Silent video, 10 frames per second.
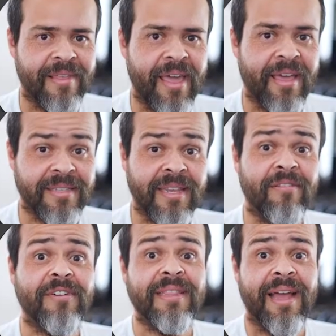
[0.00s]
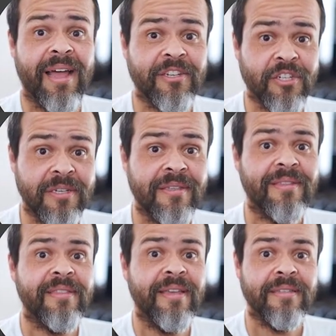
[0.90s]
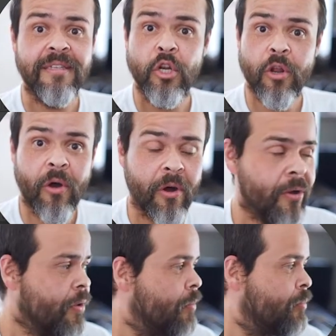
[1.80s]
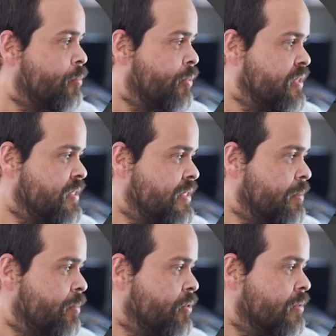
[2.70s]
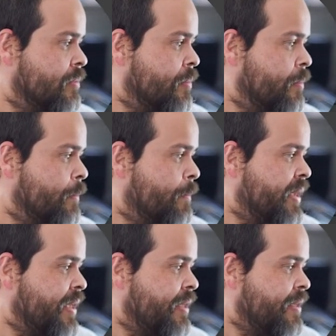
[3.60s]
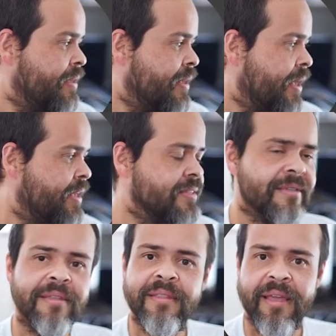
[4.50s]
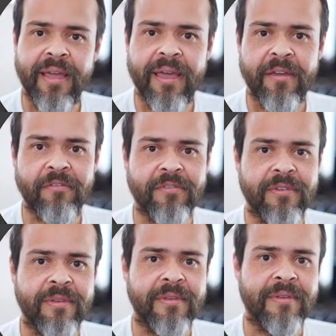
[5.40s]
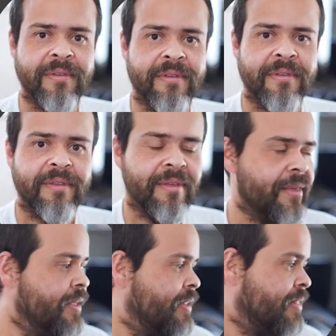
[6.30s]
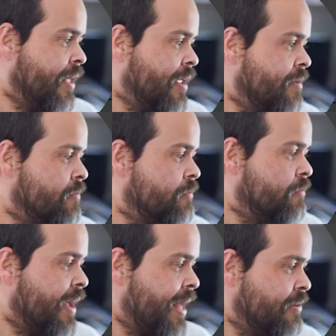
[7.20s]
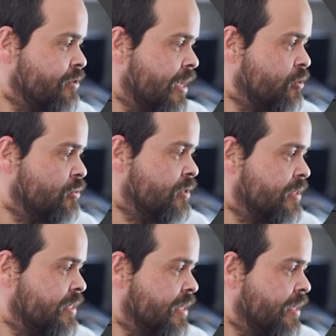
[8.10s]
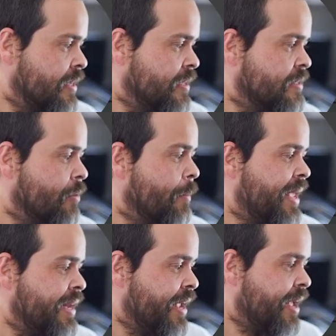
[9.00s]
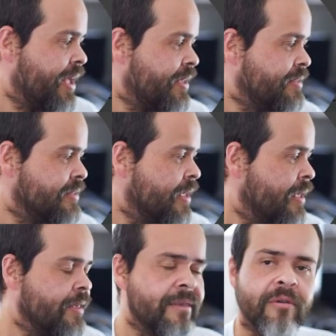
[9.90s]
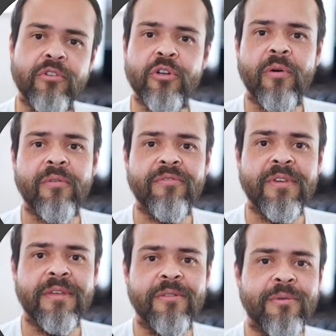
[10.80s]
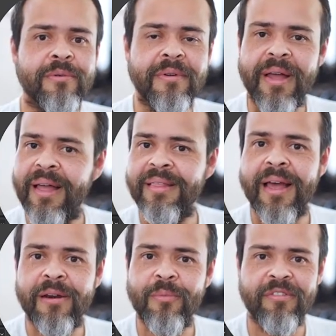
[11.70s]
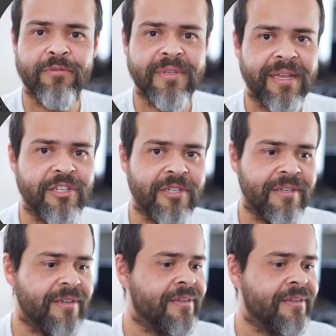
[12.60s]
Essa é a vantagem desse nó Principled BSDF ele tem vários ajustes aqui que são bem legais e eu te convido a dar uma fuçadinha.